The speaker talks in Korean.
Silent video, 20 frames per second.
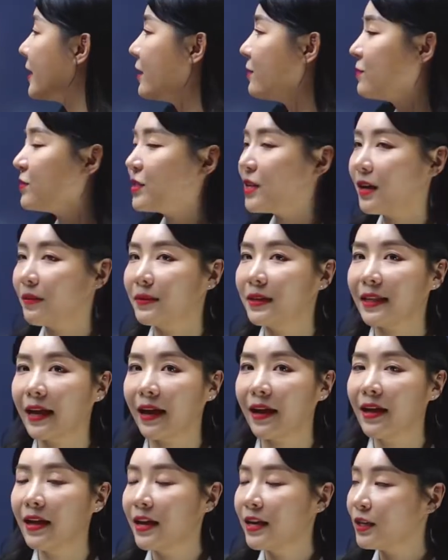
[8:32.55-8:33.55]
나온
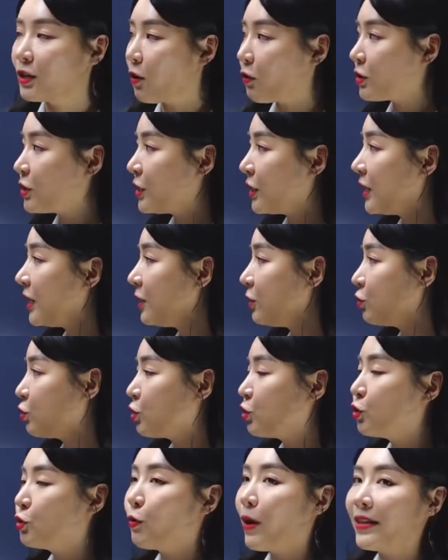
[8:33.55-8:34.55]
문장입니다. 역시
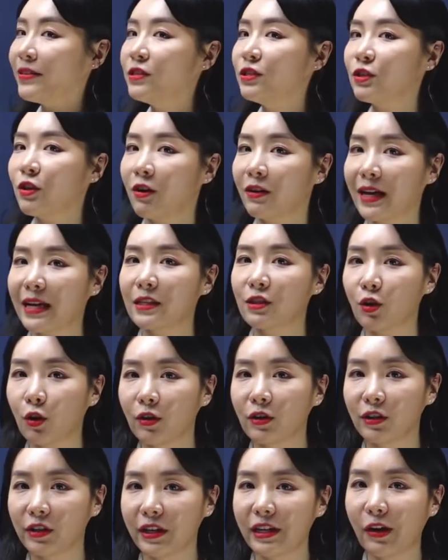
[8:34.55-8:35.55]
두 완전한
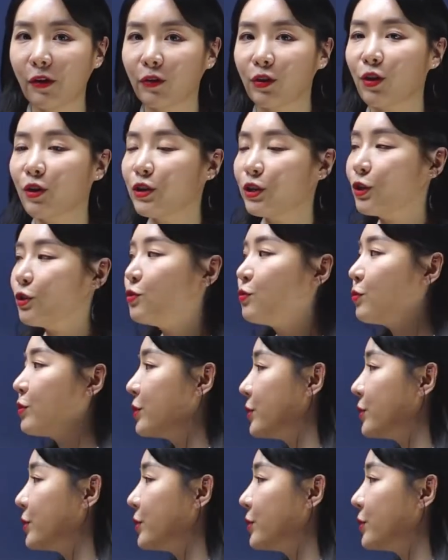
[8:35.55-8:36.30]
절들을 연결시켜주고